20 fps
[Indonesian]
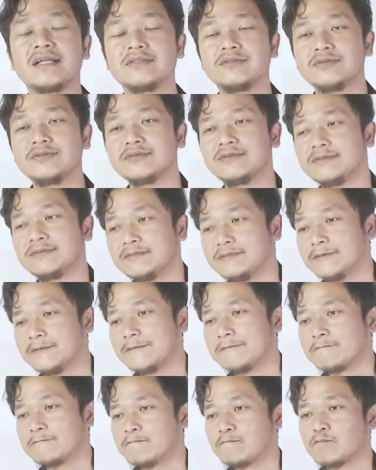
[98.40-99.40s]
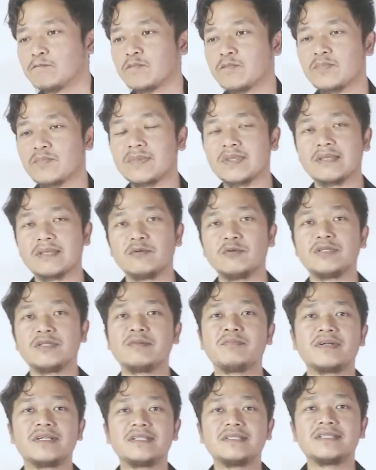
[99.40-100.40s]
lalu
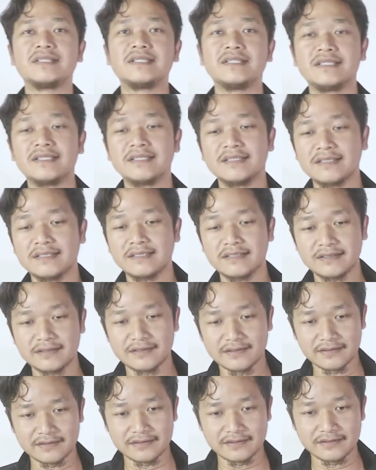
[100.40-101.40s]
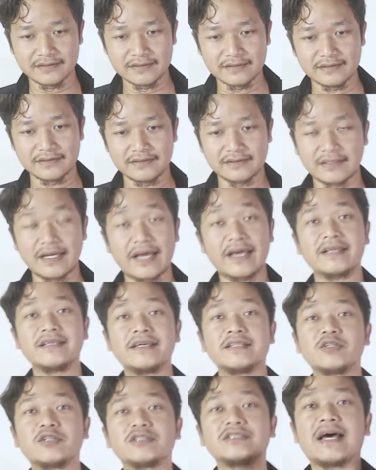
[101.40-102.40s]
udah berhenti
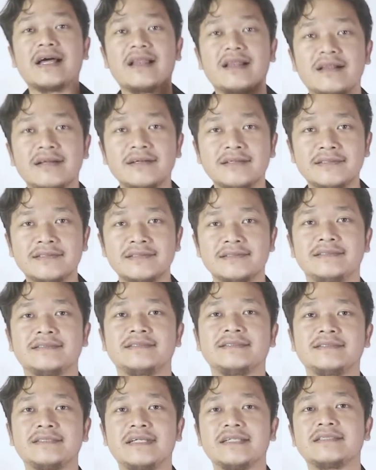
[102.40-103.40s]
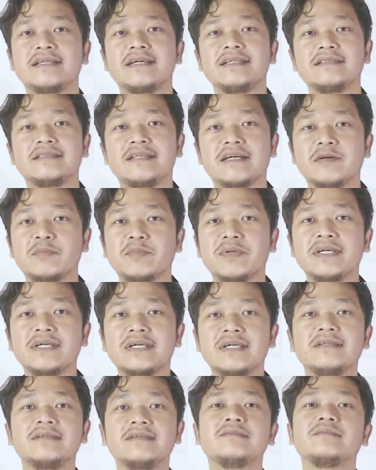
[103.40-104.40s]
kayaknya total dan saya tidak
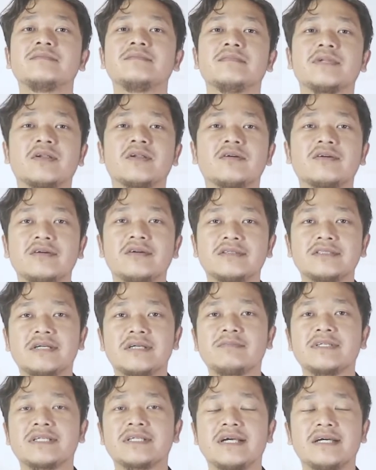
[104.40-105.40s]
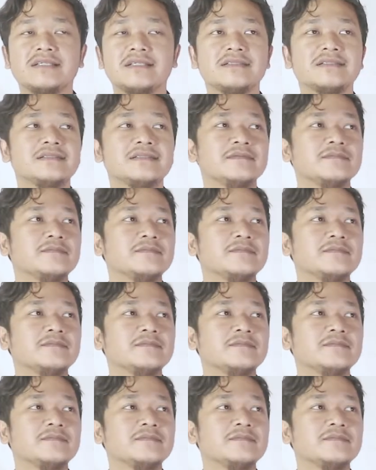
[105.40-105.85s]
kepingin merokok sama sekali